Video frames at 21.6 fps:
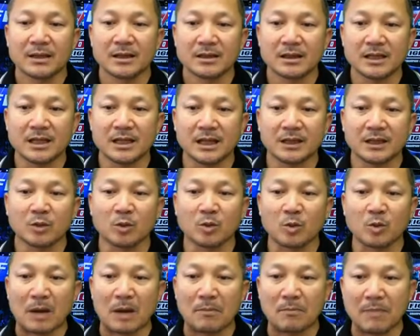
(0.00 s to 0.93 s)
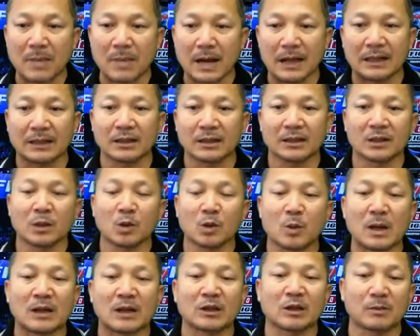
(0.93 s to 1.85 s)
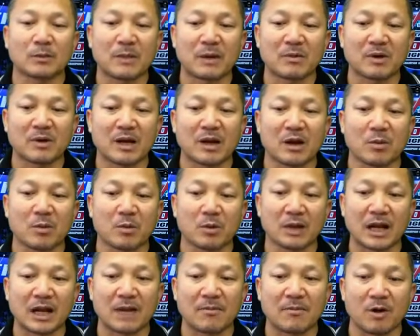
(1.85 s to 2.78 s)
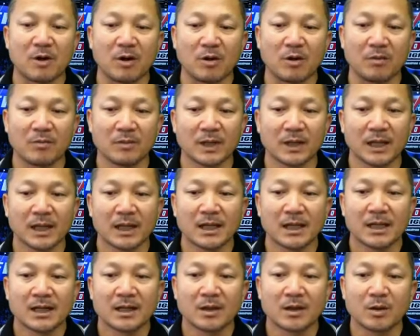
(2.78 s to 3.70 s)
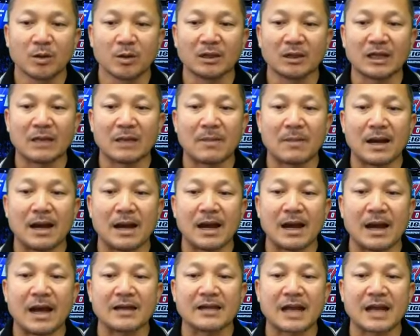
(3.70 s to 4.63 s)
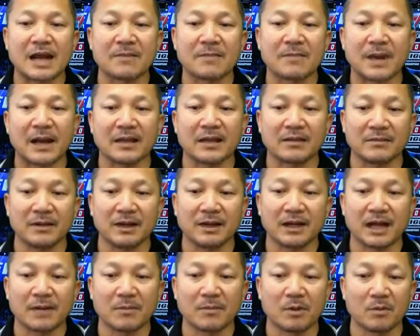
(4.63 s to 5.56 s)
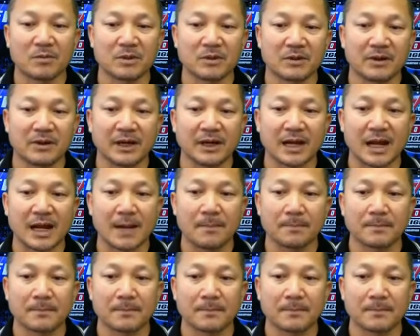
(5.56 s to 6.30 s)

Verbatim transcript: ฉีกทุกความมันทุกวันต้องแม็กวันแดงขอบคุณครับผมคุณทำมาหาใช้ไปสวัสดีครับผมสวัสดีครับ